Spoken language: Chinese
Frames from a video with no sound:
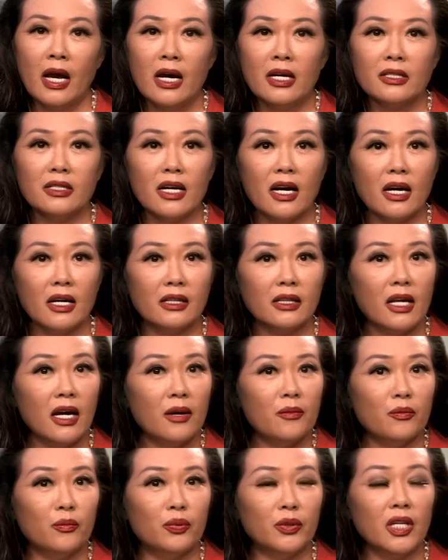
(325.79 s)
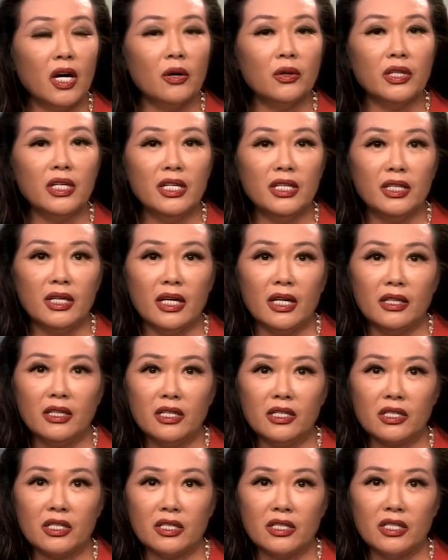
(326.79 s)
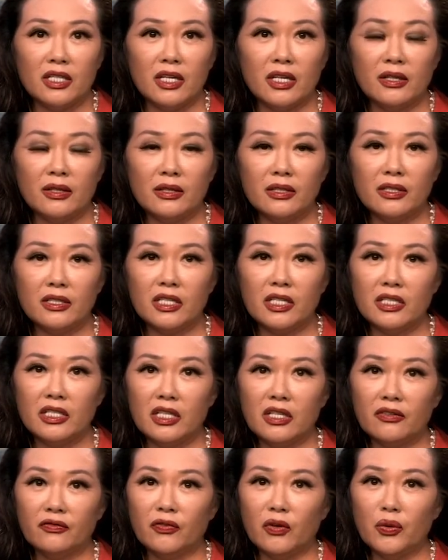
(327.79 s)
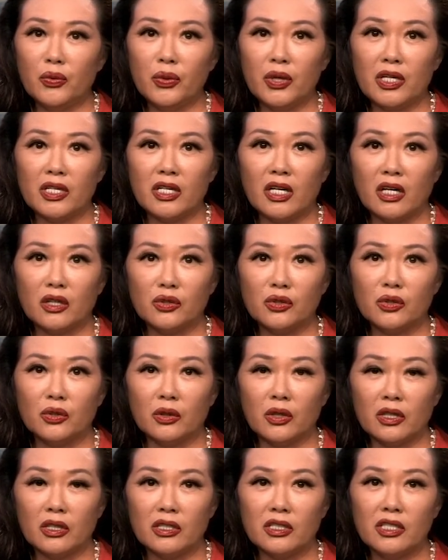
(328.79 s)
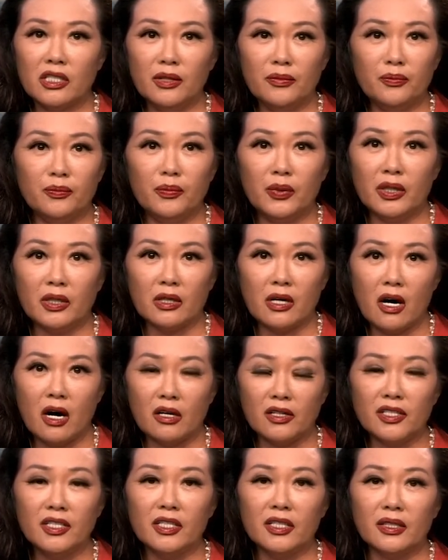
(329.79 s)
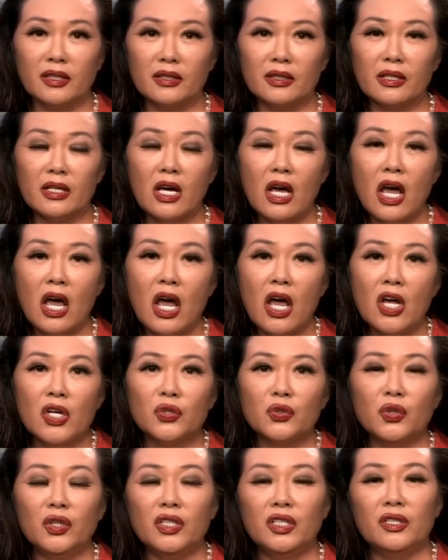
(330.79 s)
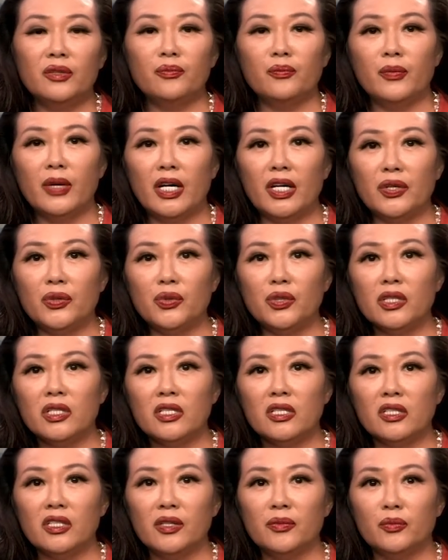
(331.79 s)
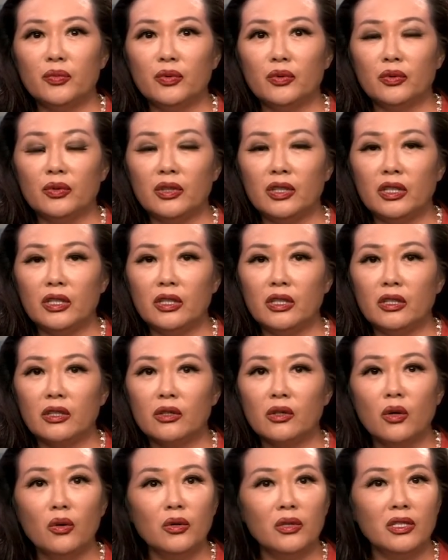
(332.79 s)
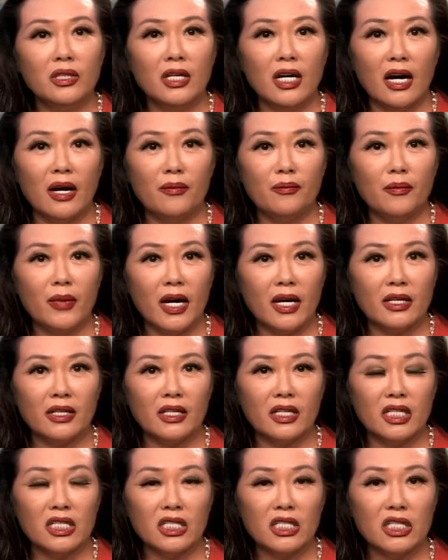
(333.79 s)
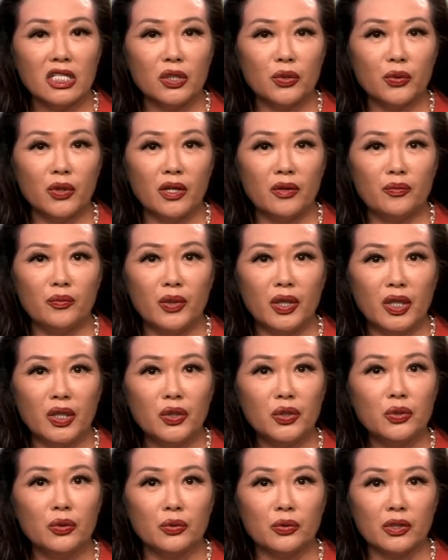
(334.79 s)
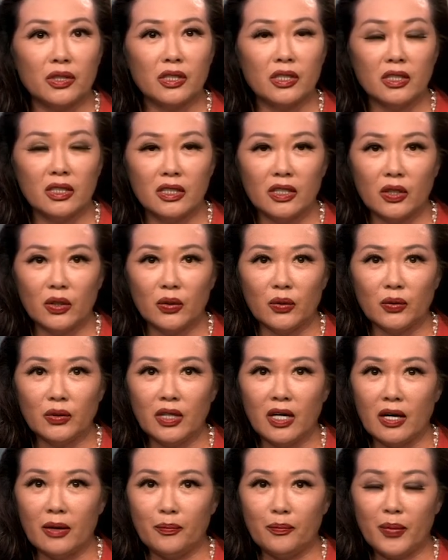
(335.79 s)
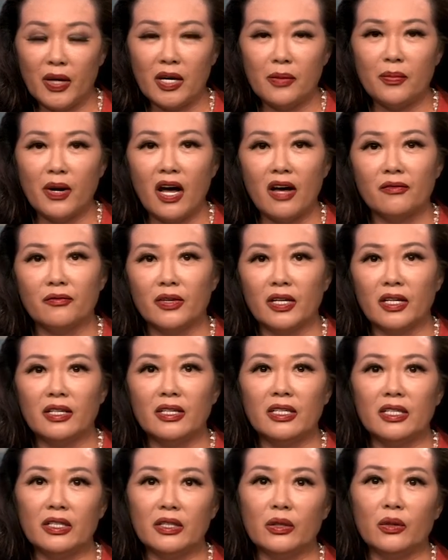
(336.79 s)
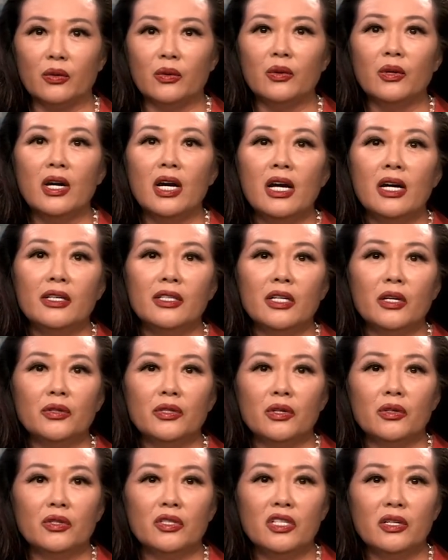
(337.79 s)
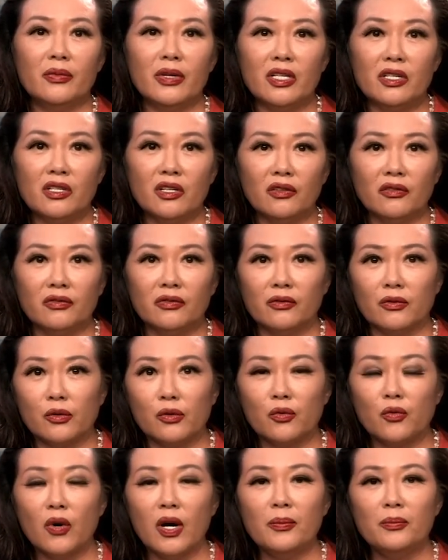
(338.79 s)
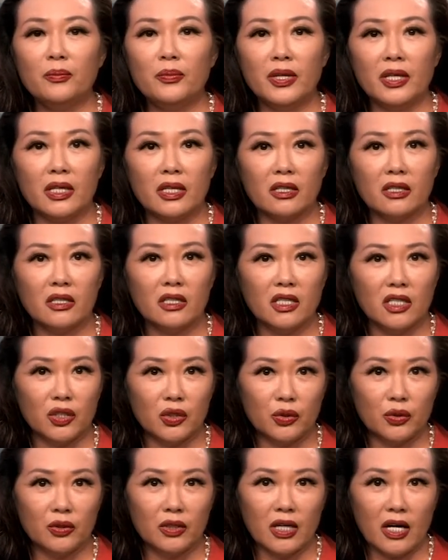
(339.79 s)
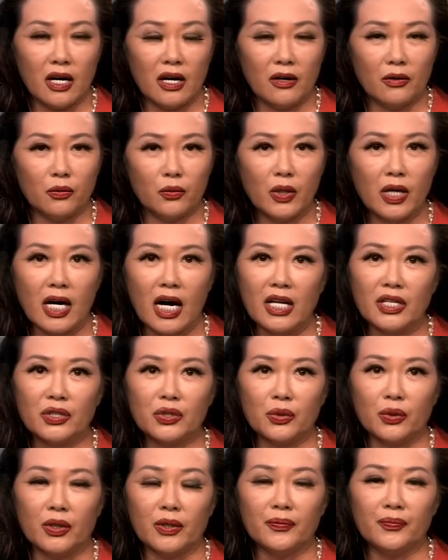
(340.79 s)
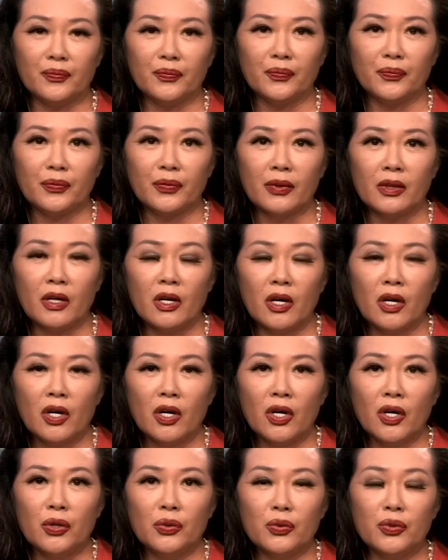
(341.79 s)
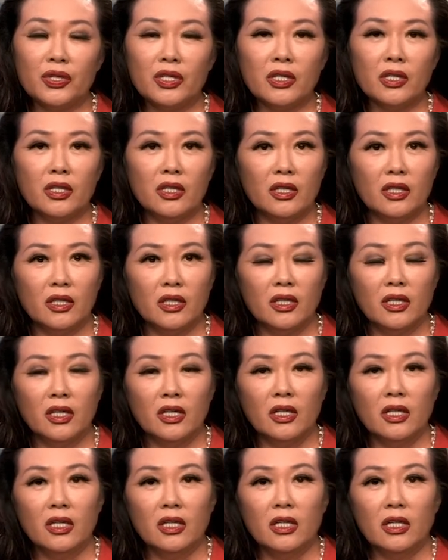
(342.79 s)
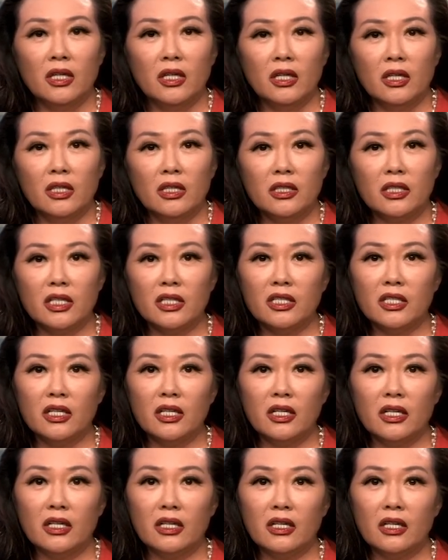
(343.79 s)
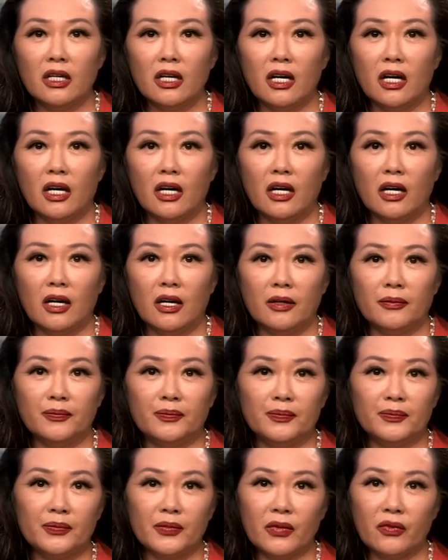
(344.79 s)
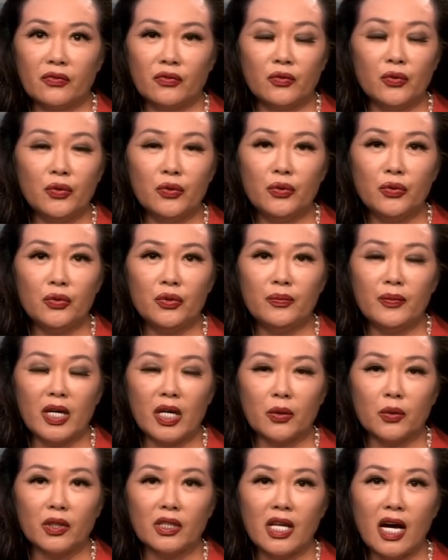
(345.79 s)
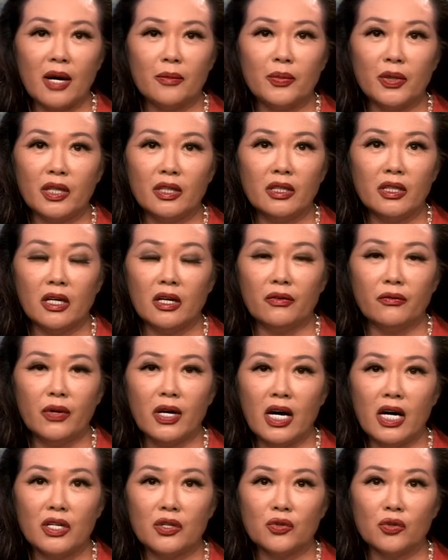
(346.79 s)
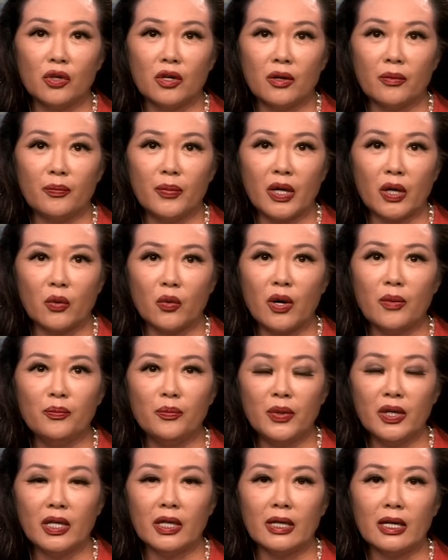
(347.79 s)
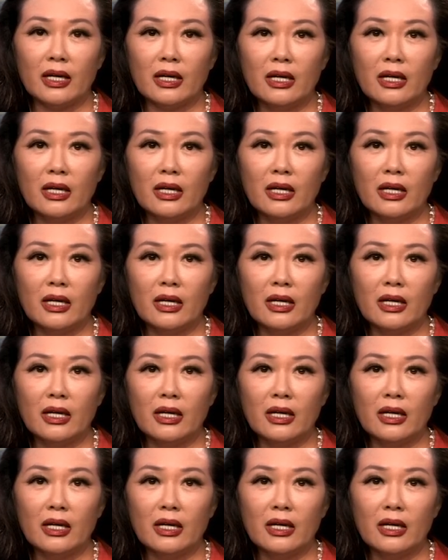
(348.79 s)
在但不到一年的时间，这些风月场所性病横行，所以美军司令部以公然卖淫是对民主自由的背叛为理由，要求日本政府关闭各处的慰安所。于是，这些啊，服务于美国大兵的慰安所被关闭了，